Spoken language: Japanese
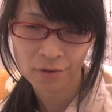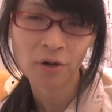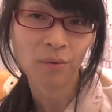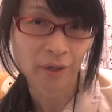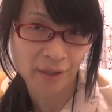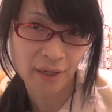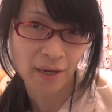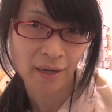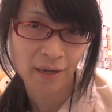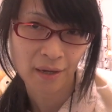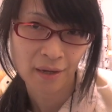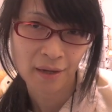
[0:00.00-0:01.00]
と思って
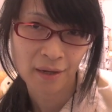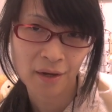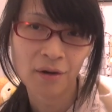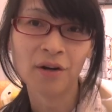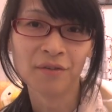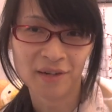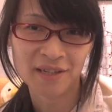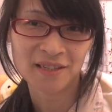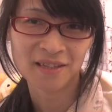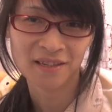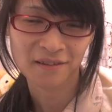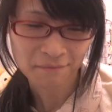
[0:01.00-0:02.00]
おりま
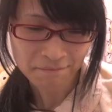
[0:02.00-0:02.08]
す